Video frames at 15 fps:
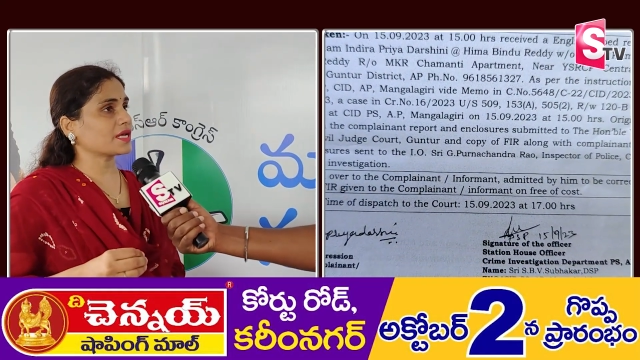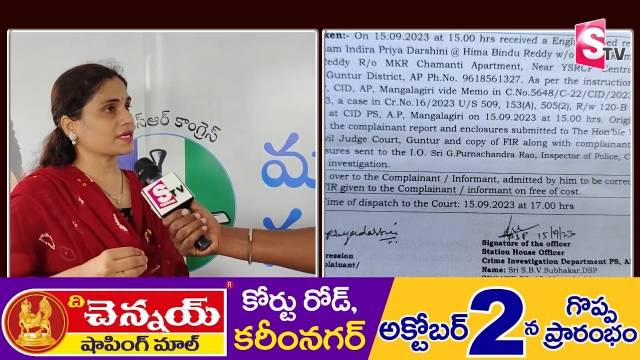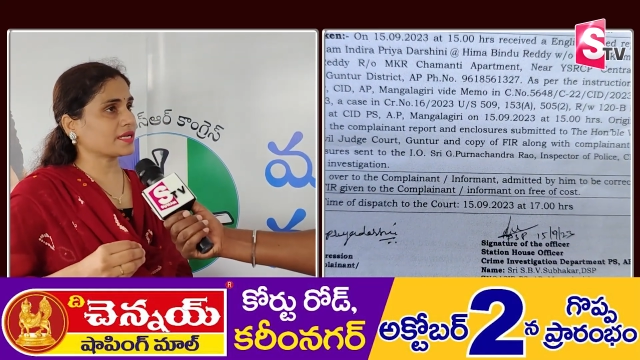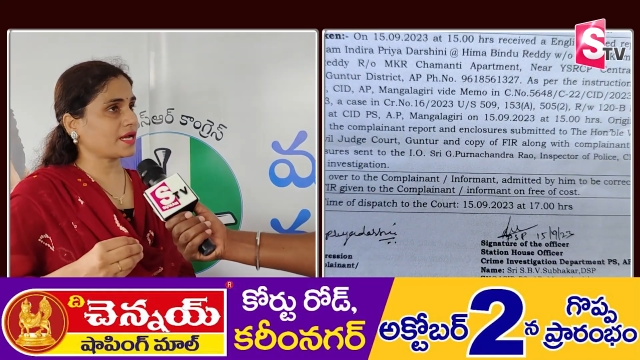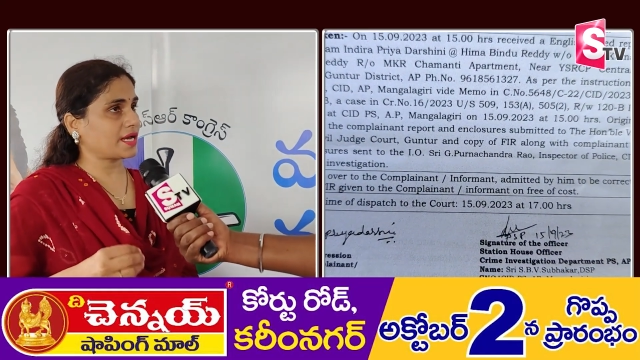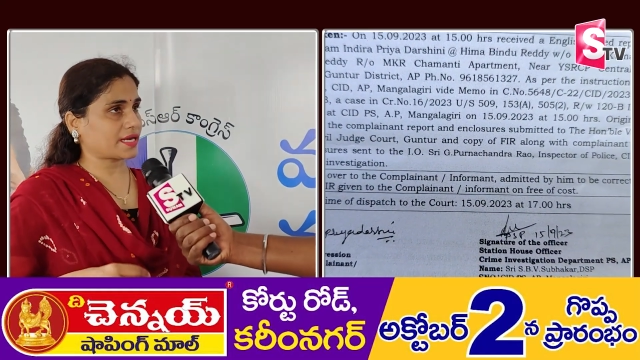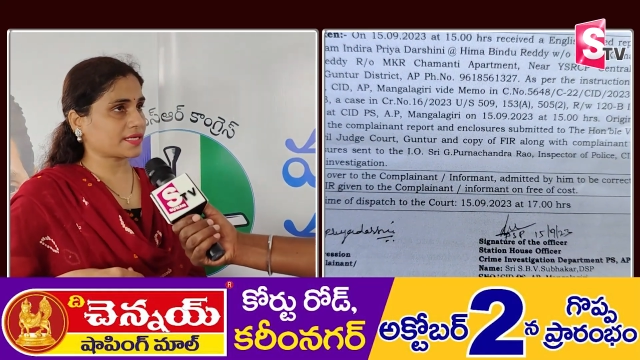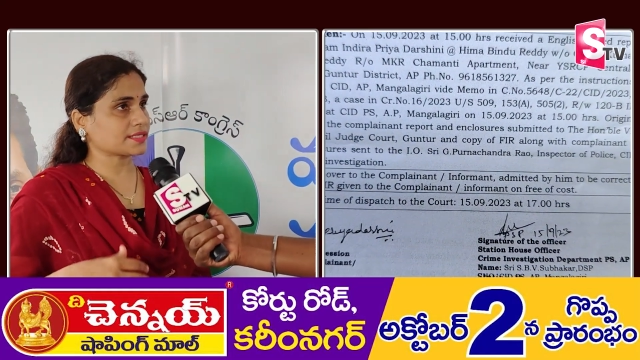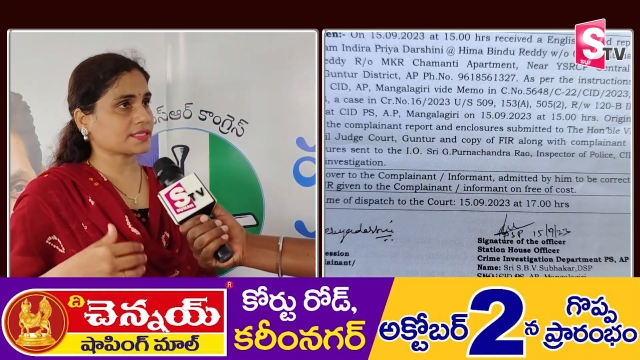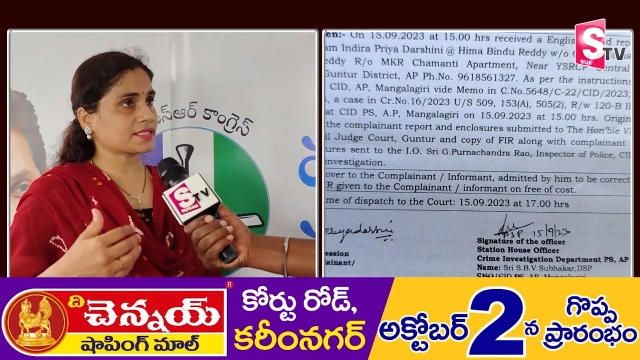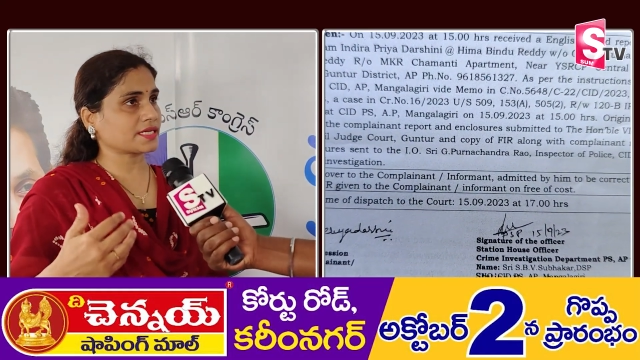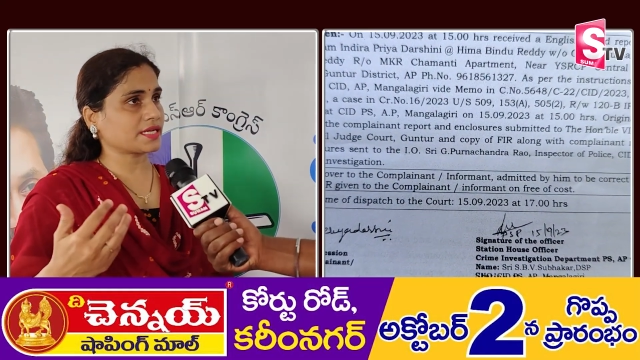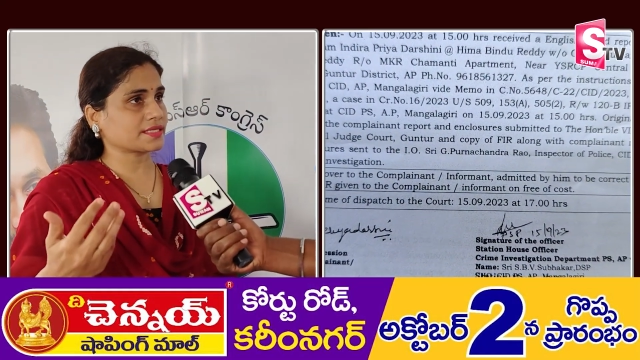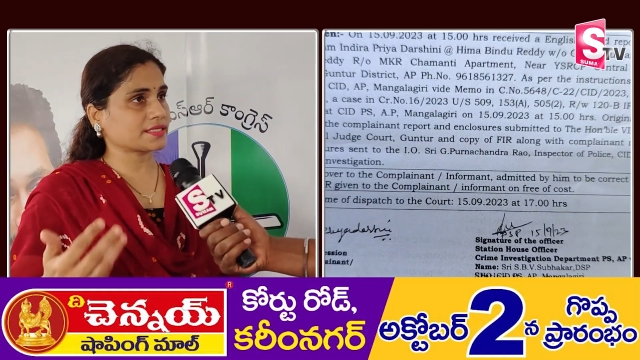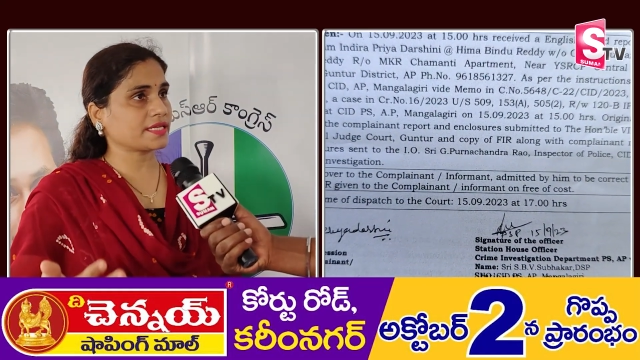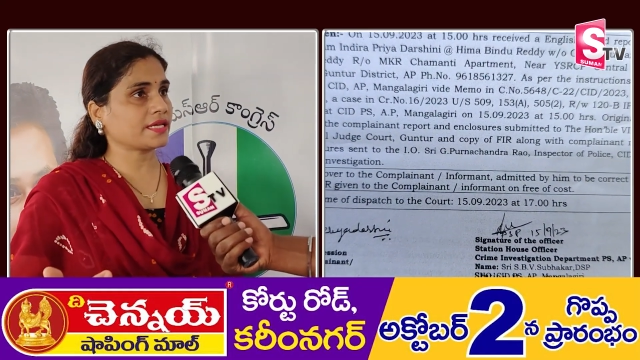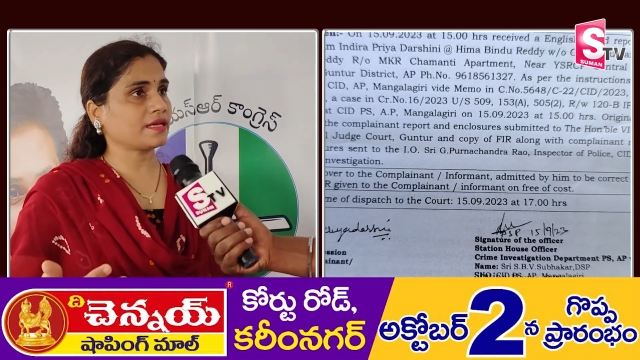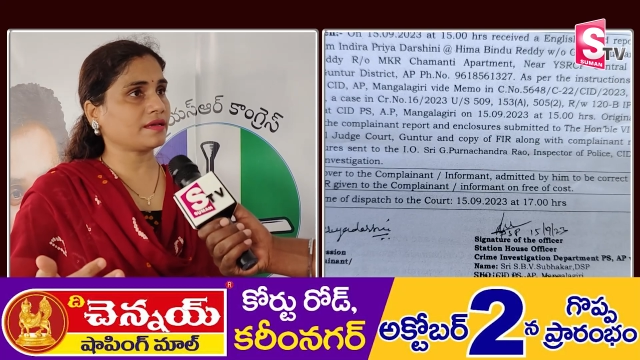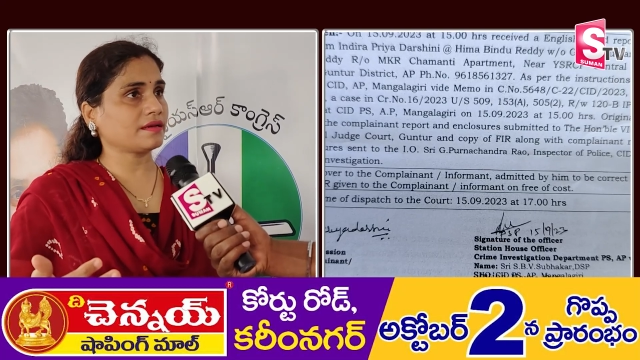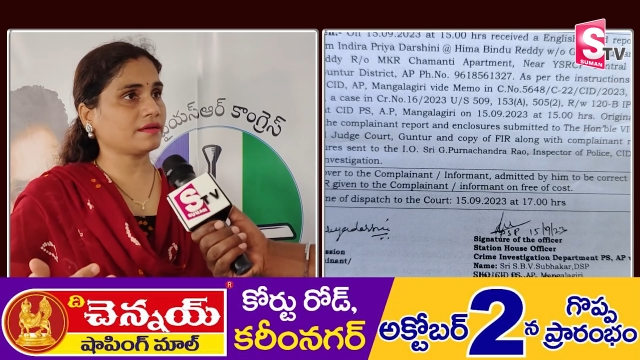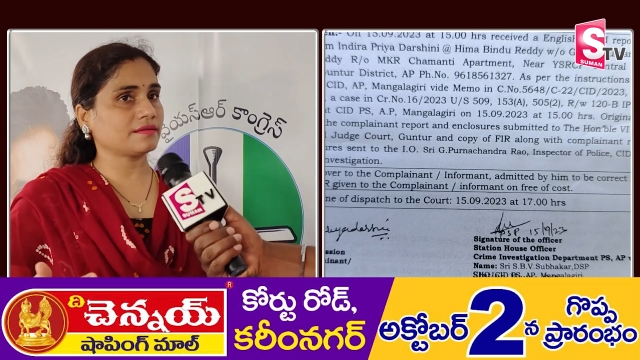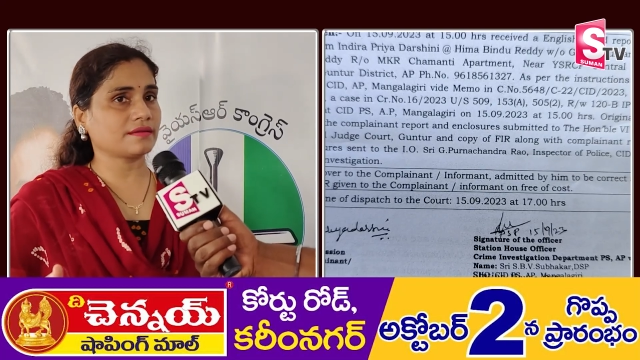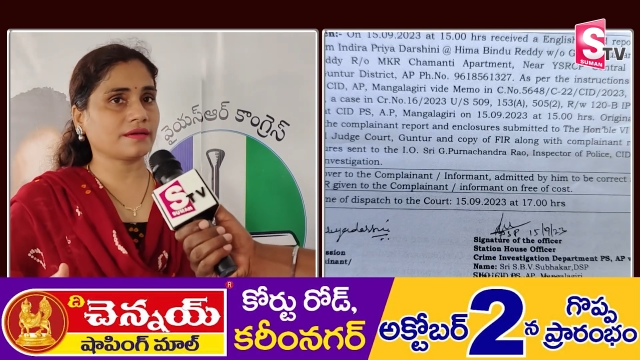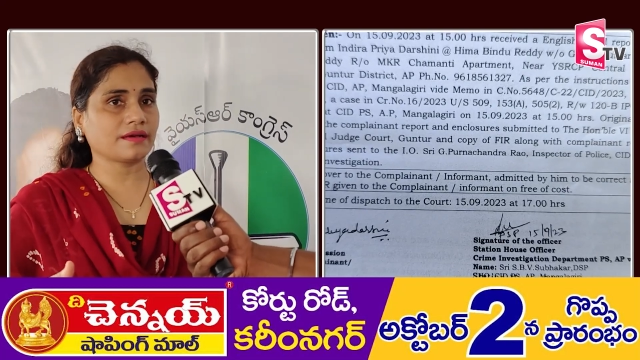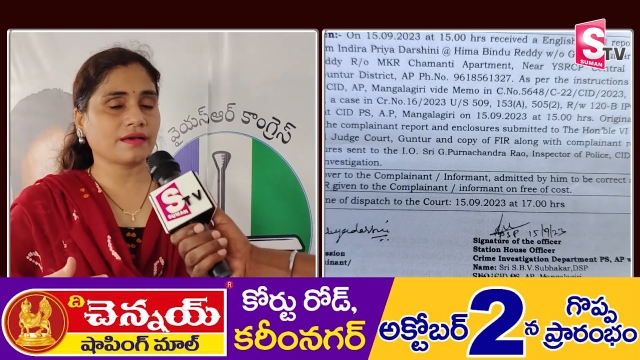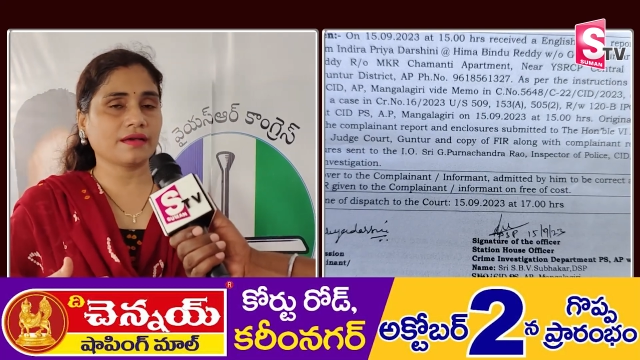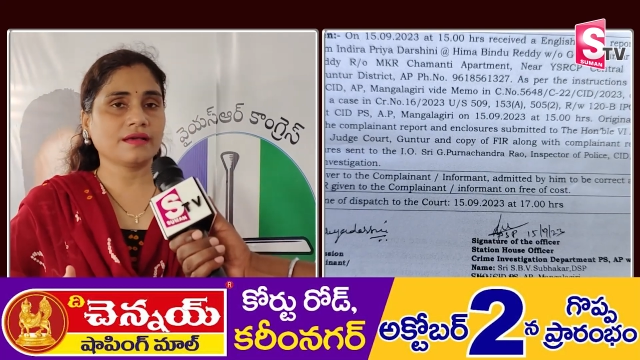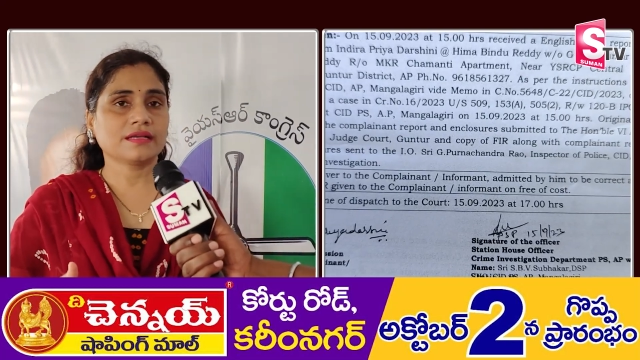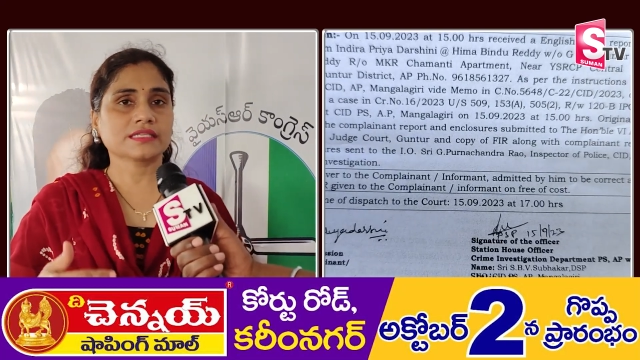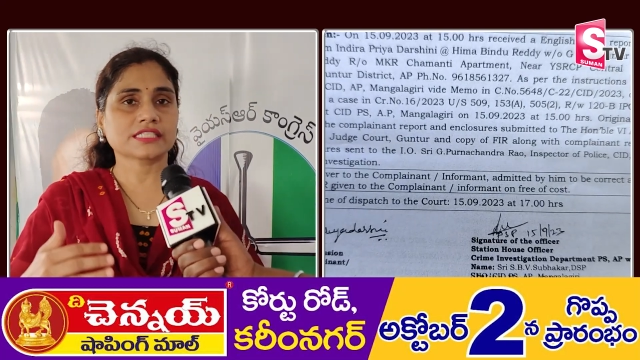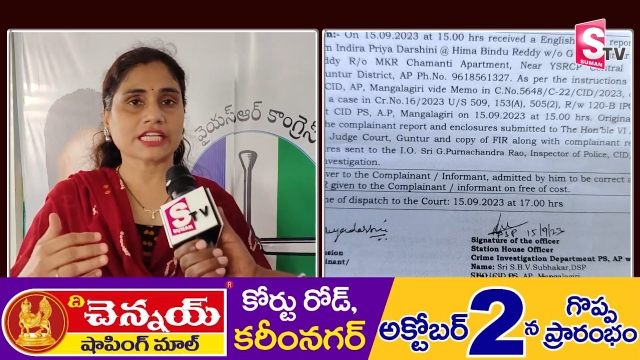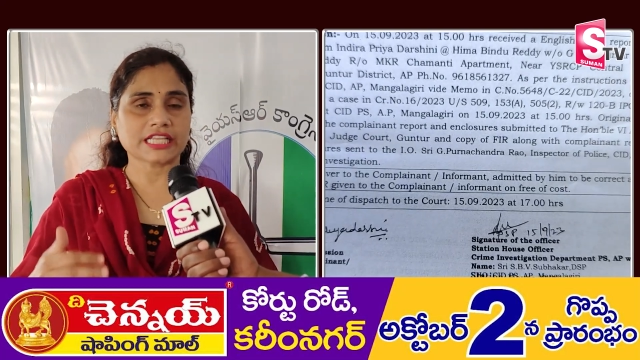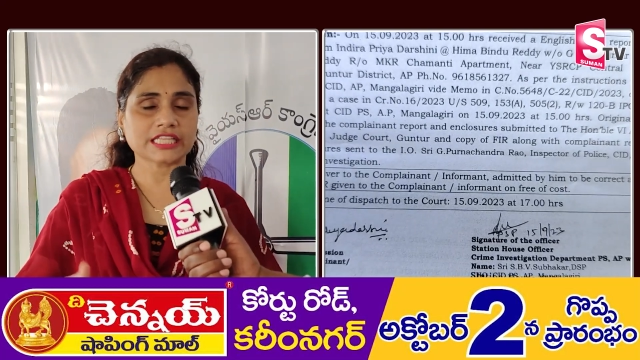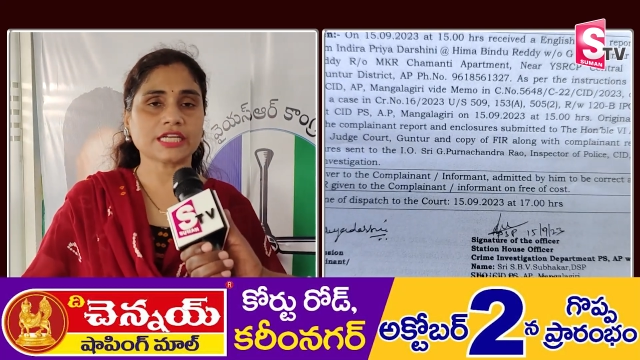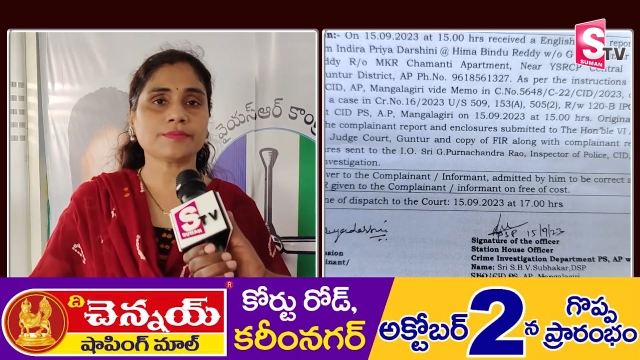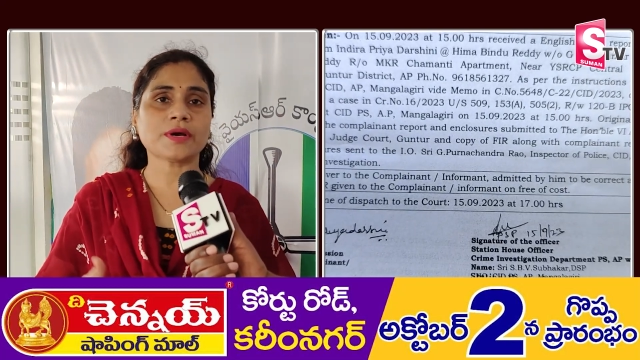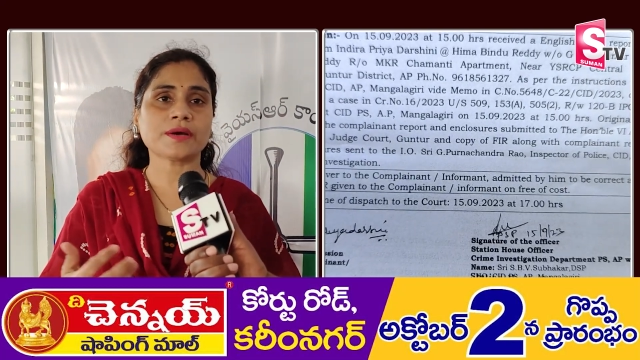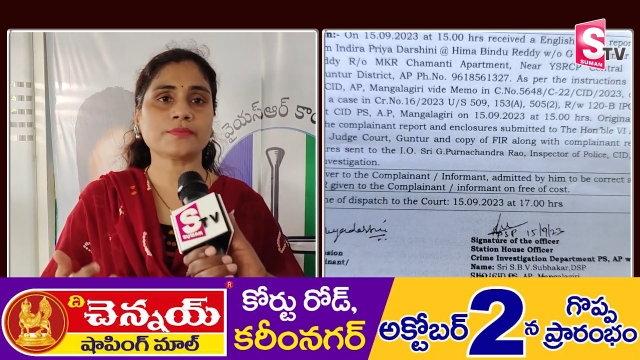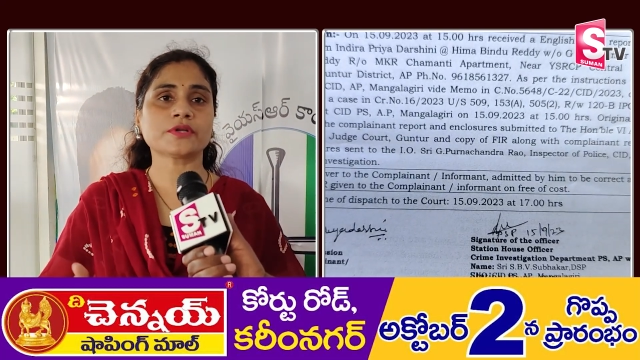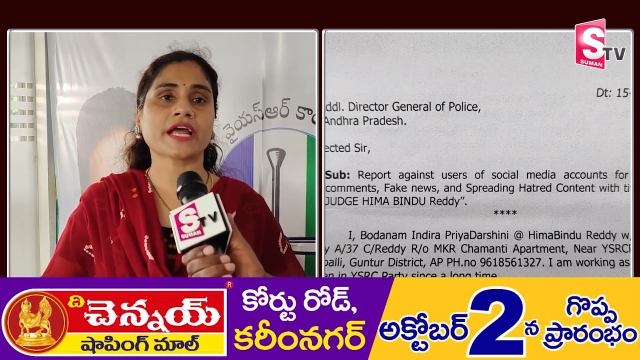గారిని అరెస్ట్ చేసి చంద్రబాబు